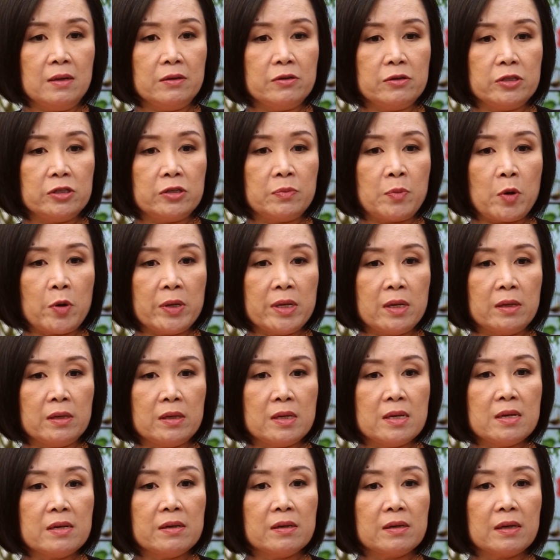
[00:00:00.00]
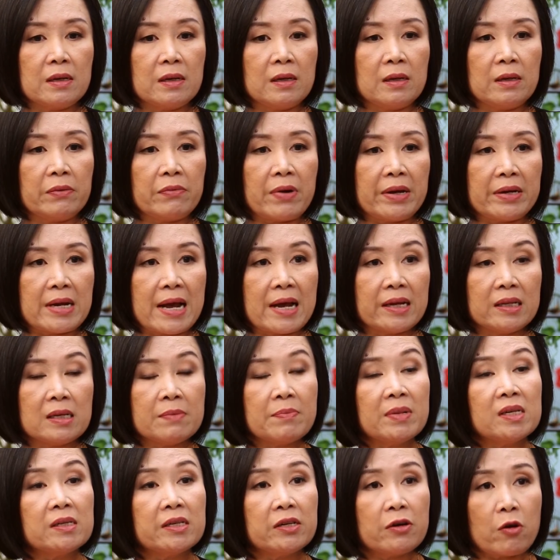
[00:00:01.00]
โดยเฉพาะอย่างยิ่งในรายได้
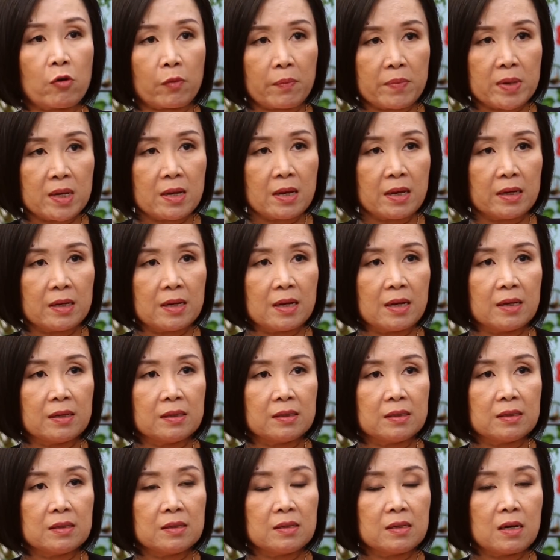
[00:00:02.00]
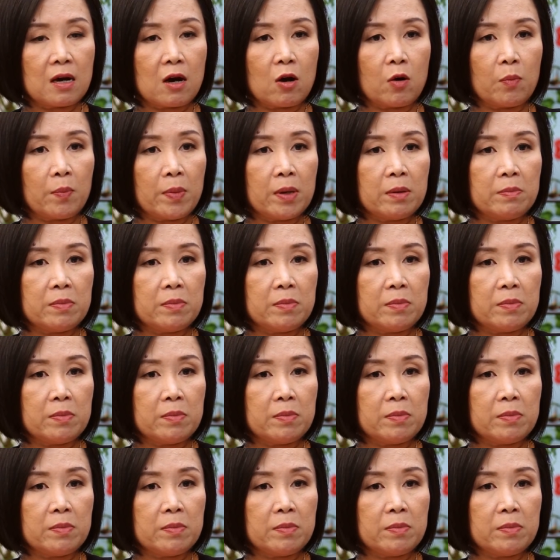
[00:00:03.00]
ที่ไม่ใช่ดอกเบี้ยเนี่ยซึ่งเขาไป